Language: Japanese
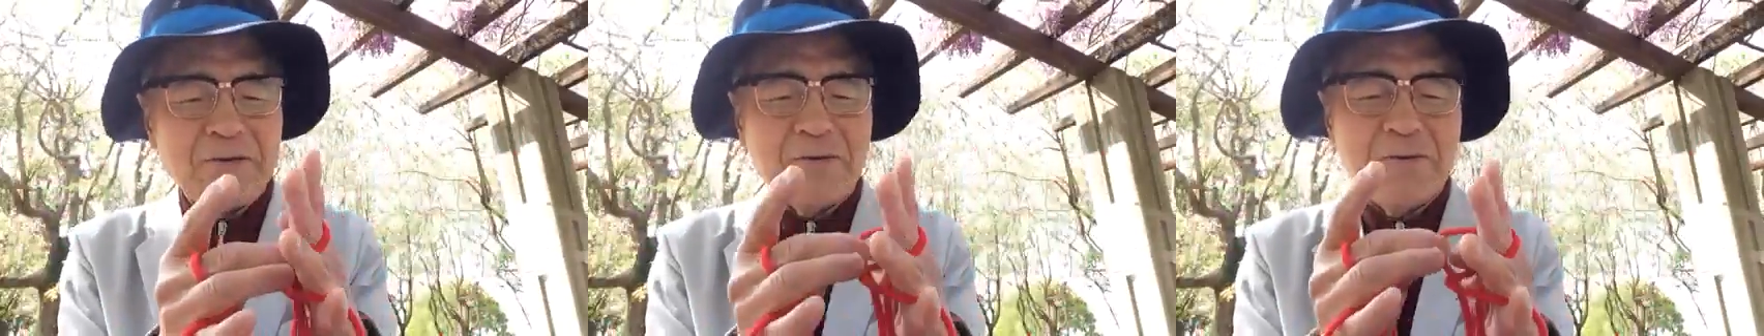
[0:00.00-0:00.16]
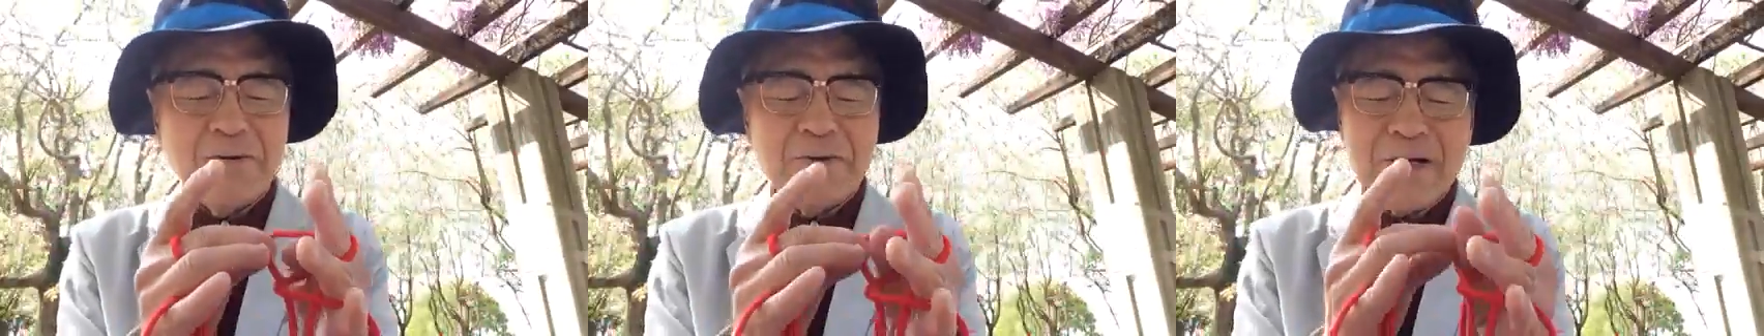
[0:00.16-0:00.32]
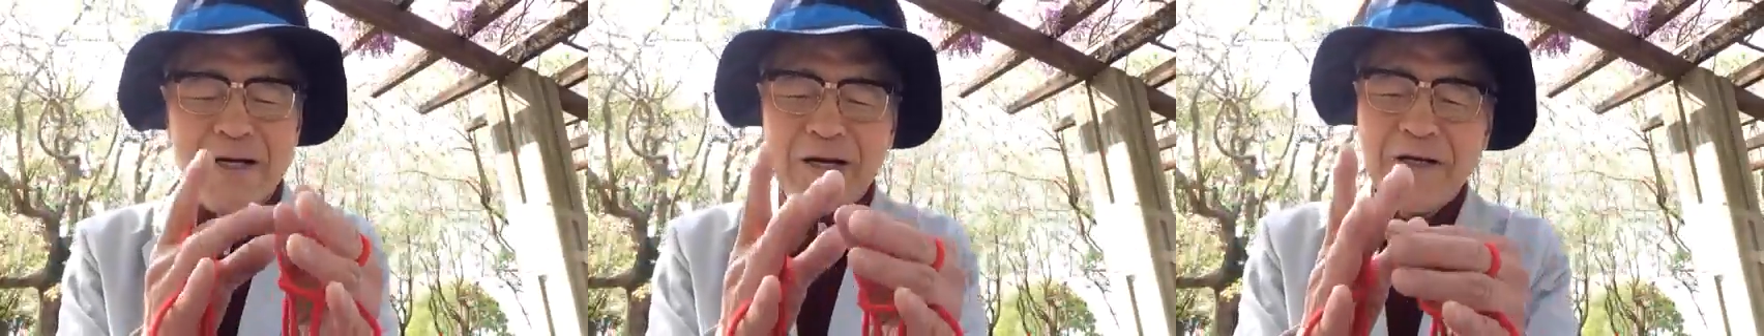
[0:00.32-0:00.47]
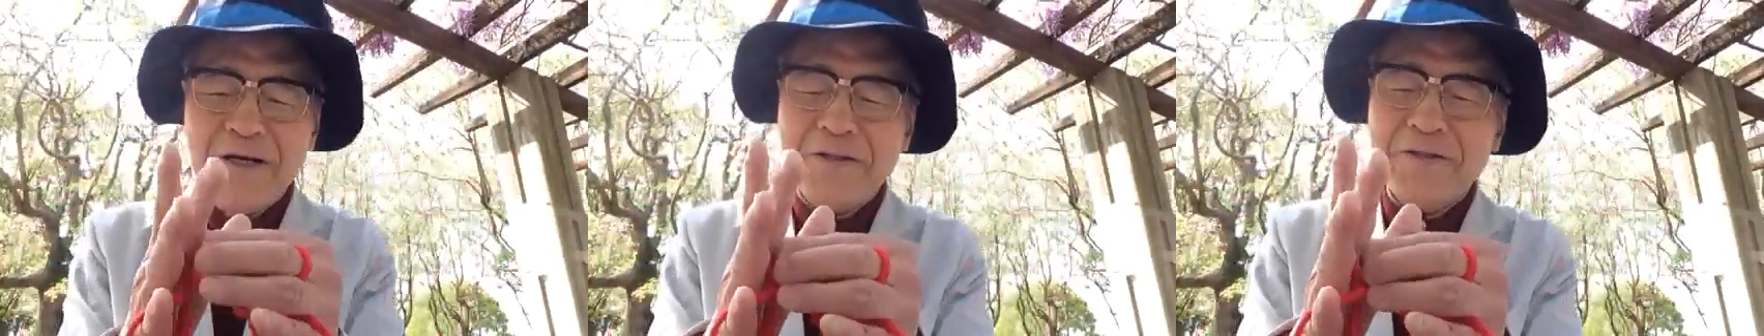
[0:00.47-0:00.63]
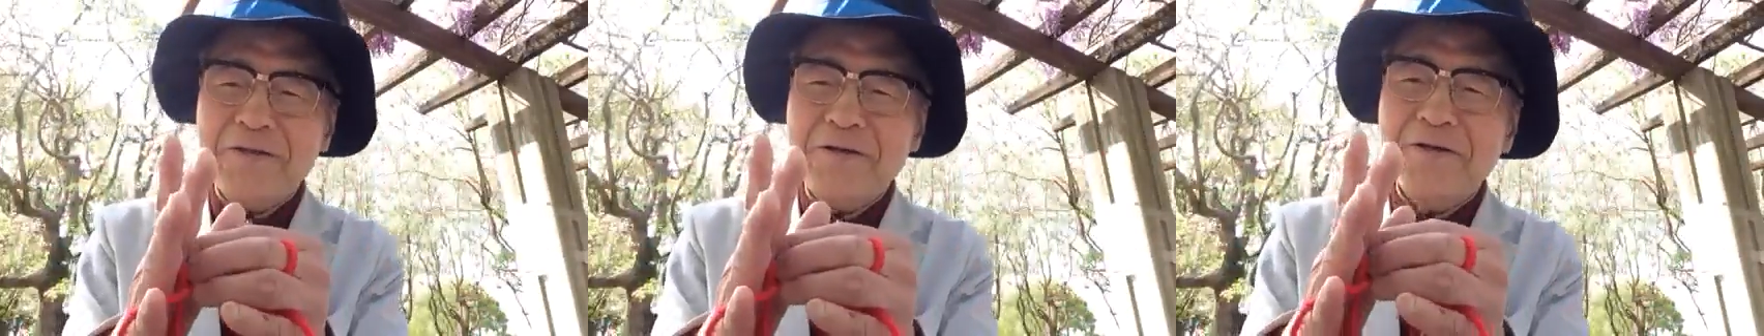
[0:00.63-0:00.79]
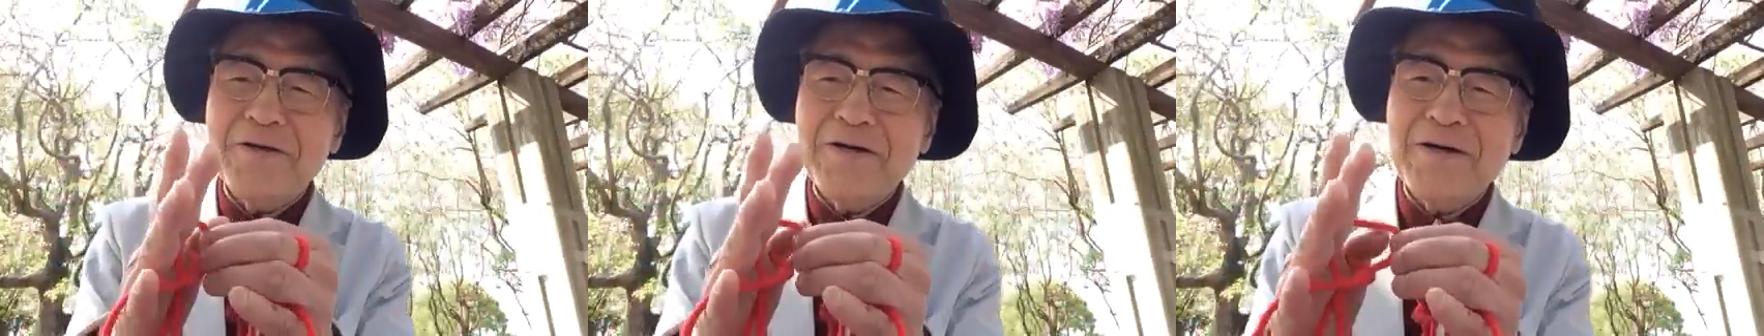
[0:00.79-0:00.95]
こうかけ
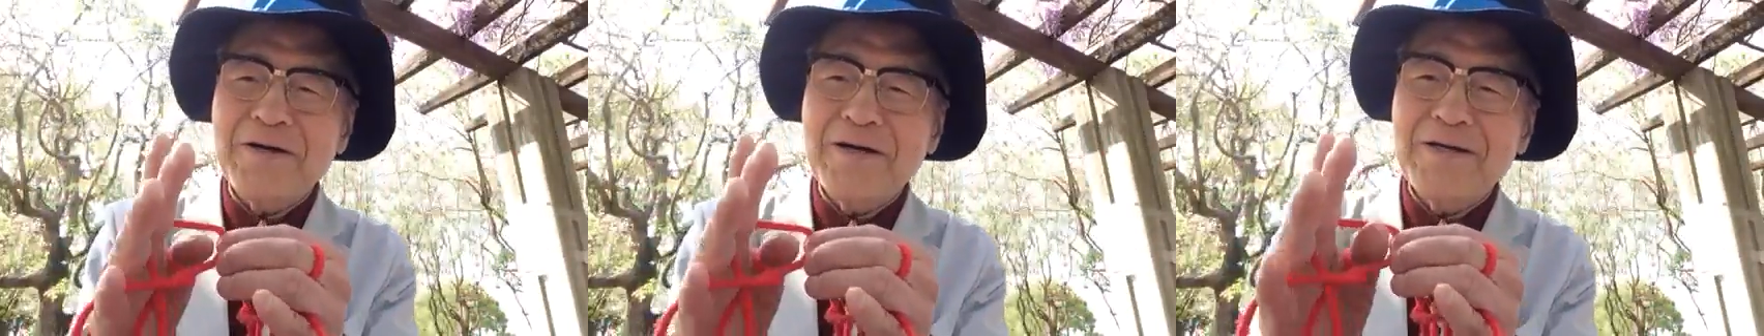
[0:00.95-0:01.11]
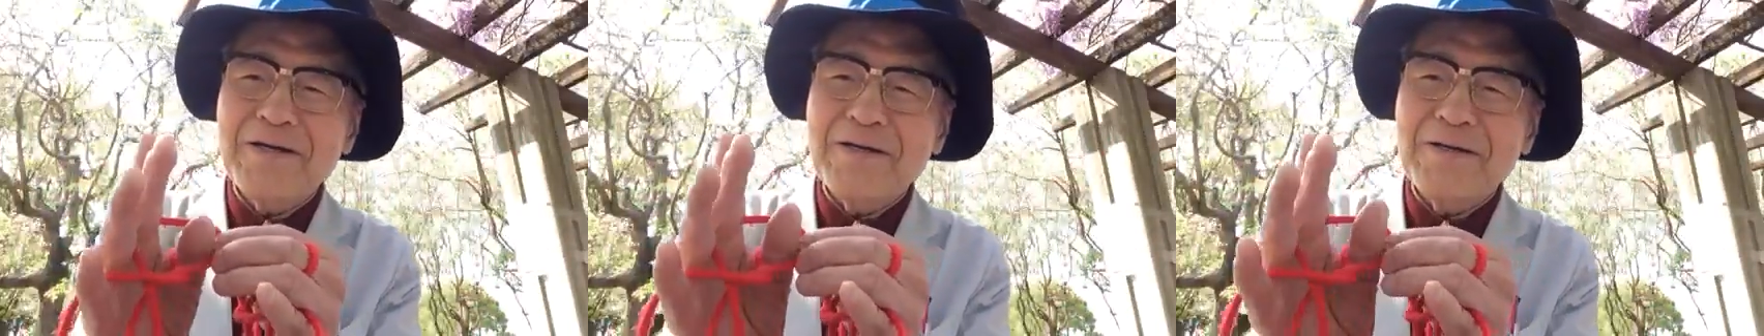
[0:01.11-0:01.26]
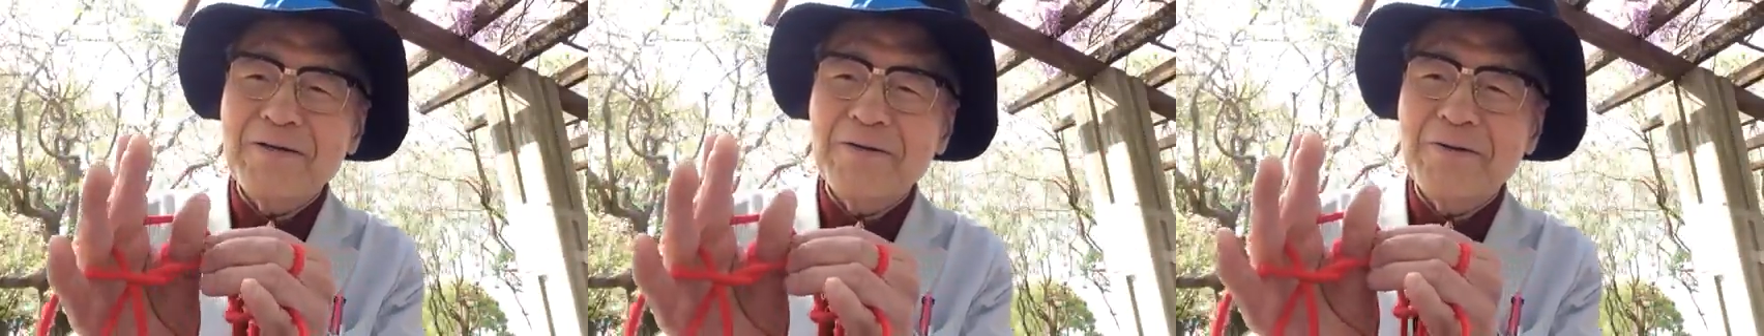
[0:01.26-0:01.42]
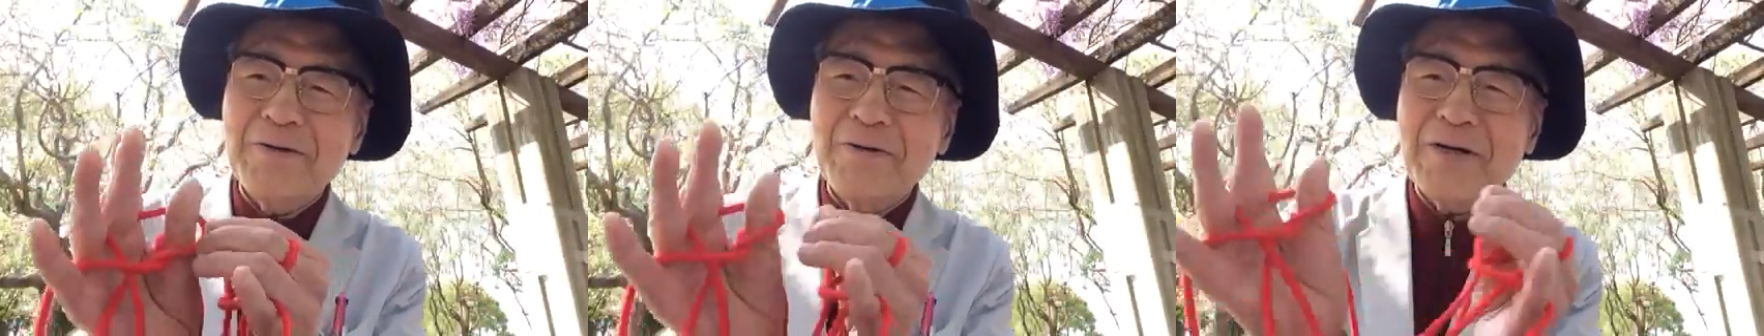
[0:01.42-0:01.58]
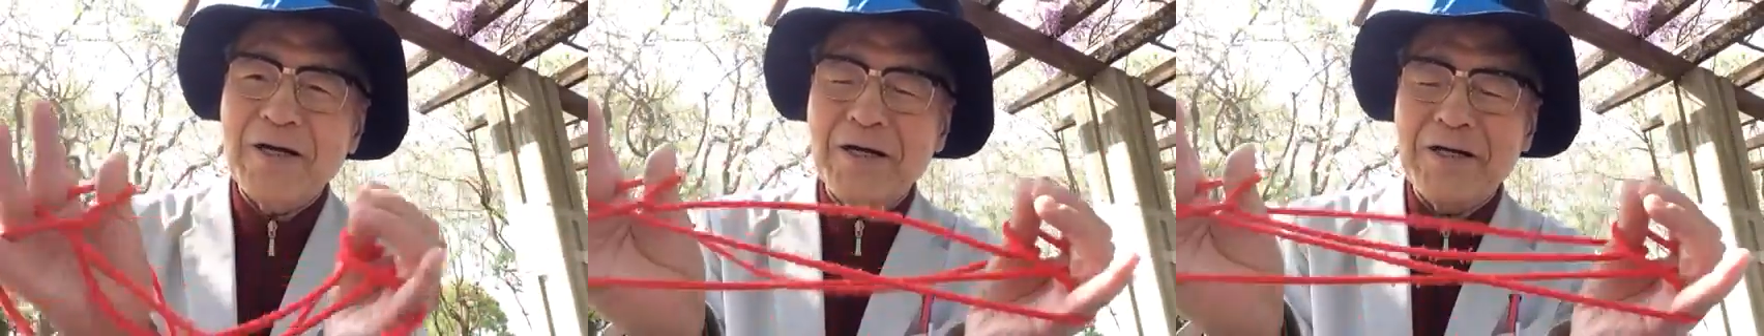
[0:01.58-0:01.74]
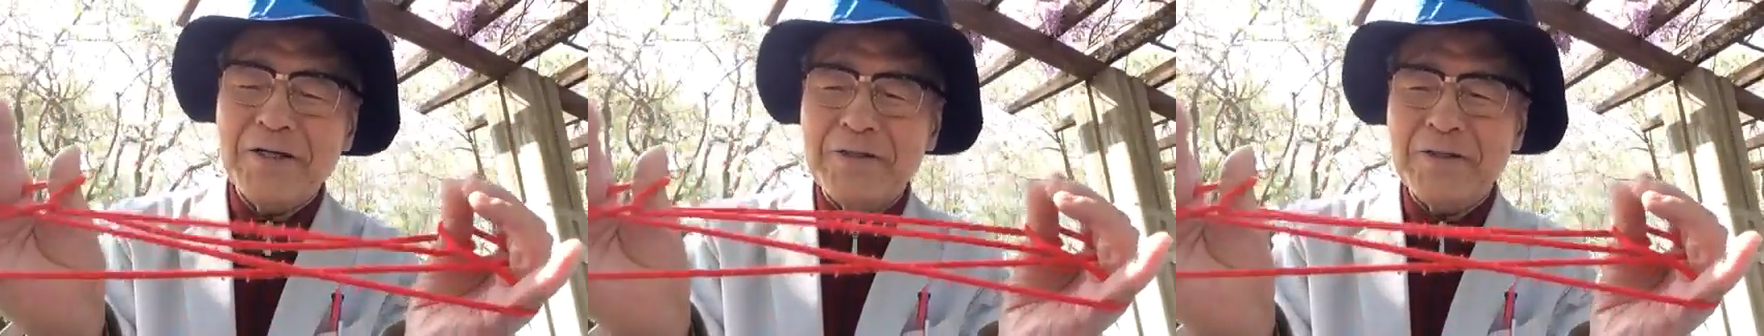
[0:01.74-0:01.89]
て、
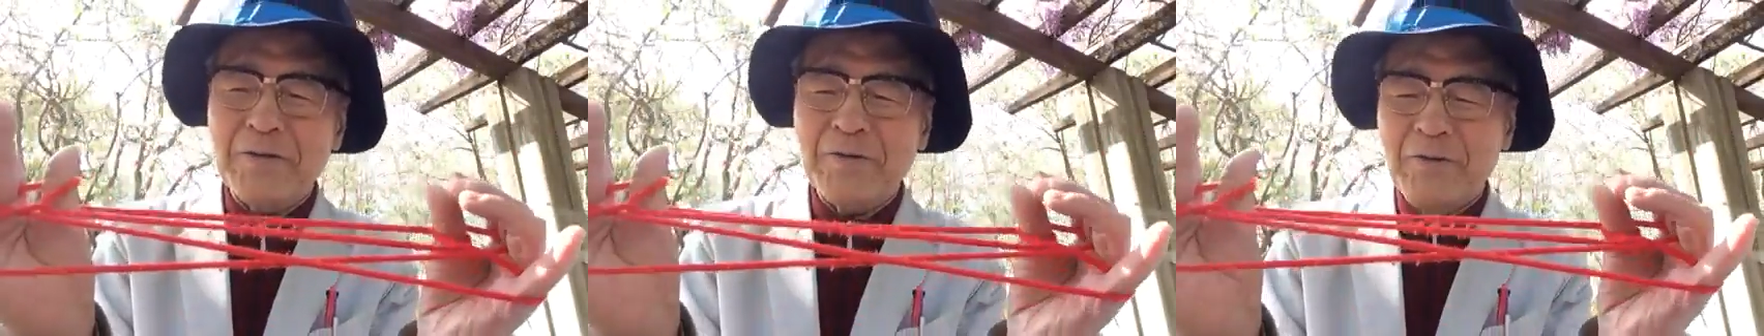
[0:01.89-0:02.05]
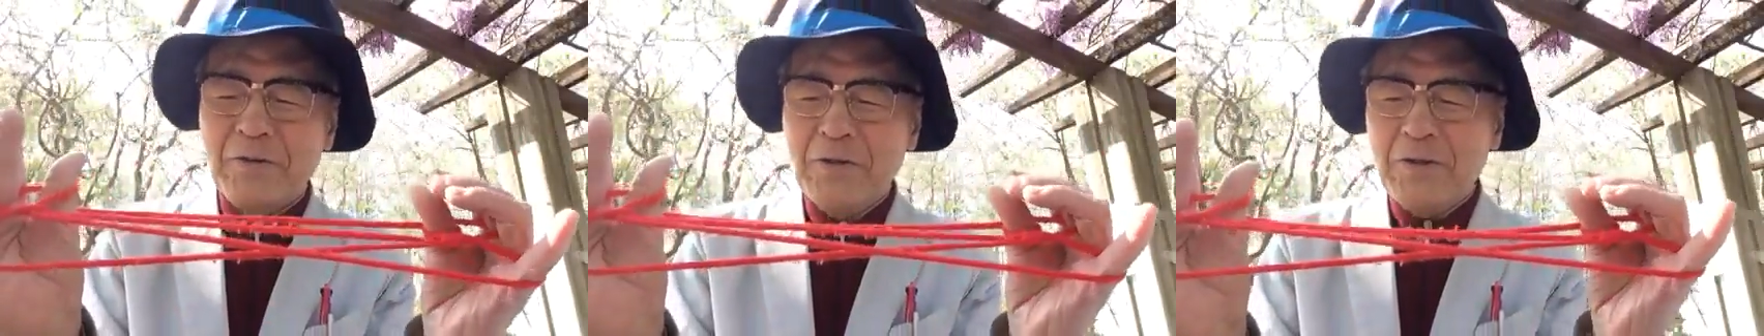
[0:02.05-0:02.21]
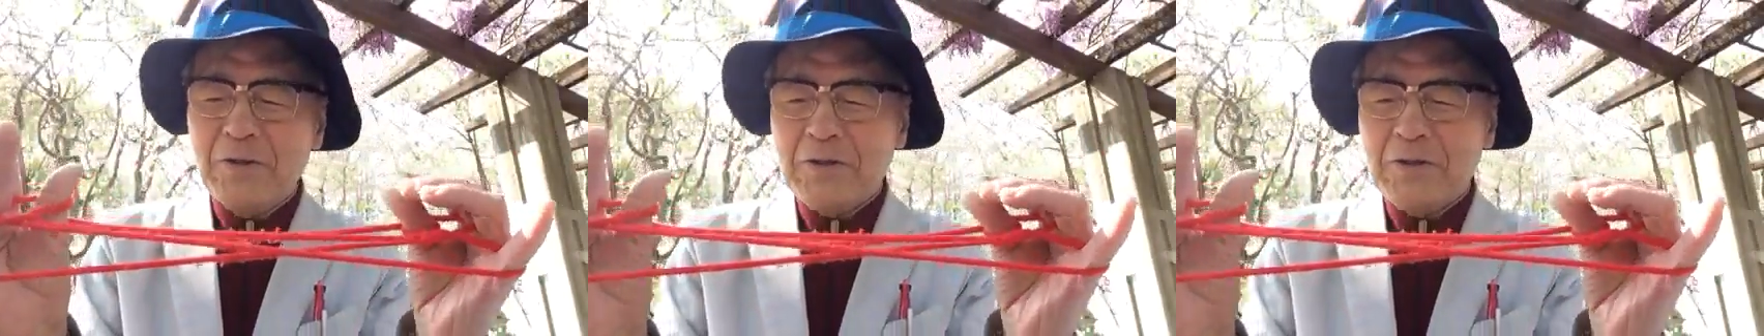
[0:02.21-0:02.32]
かけてる。